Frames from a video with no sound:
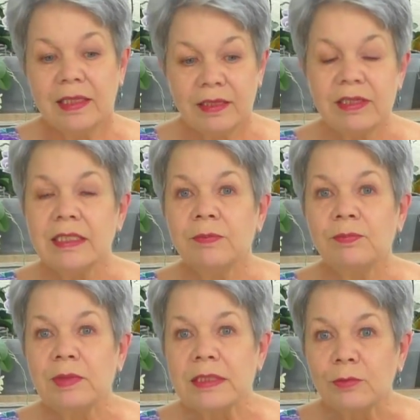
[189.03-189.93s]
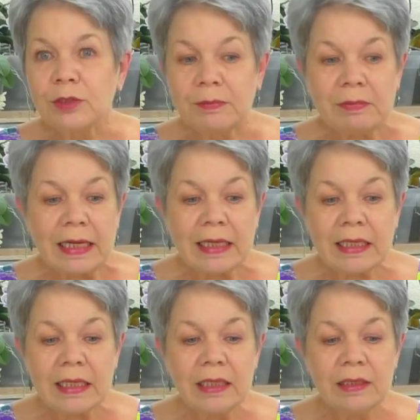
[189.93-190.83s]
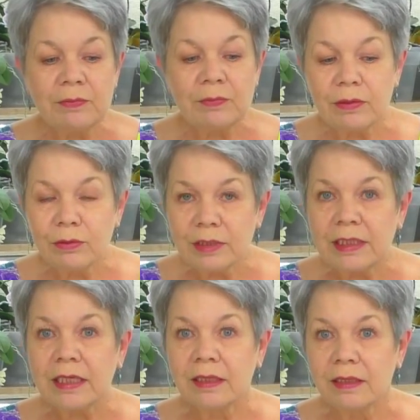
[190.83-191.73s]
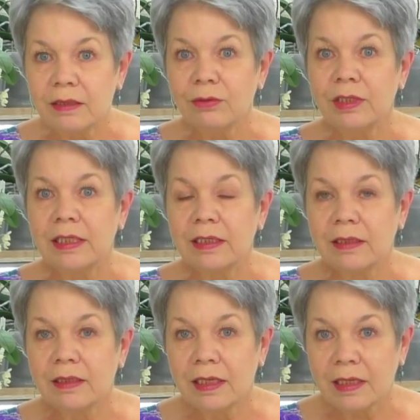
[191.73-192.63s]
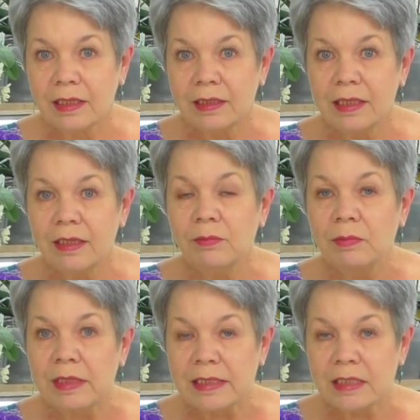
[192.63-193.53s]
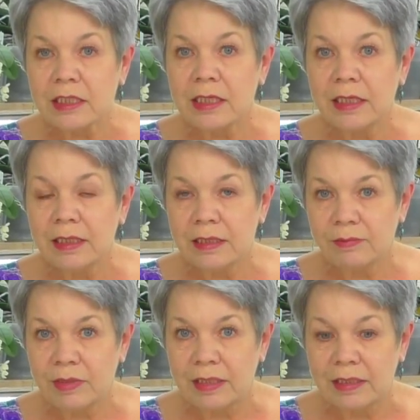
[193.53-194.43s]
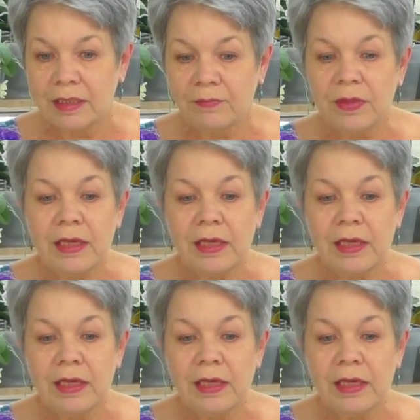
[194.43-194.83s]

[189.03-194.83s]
Давайте посмотрим, какие у тех и других орхидей произошли изменения.